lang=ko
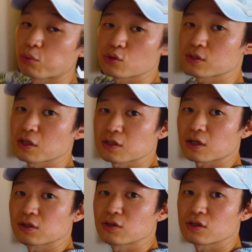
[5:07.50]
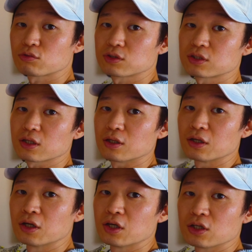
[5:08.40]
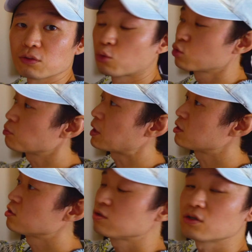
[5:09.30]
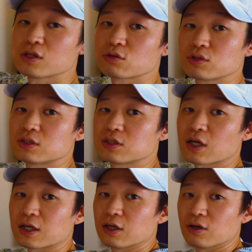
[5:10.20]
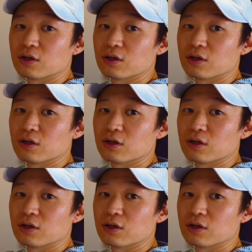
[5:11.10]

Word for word: 홀스탠드가 흔들리고 있지 보드판이 흔들리고 있지는 않아요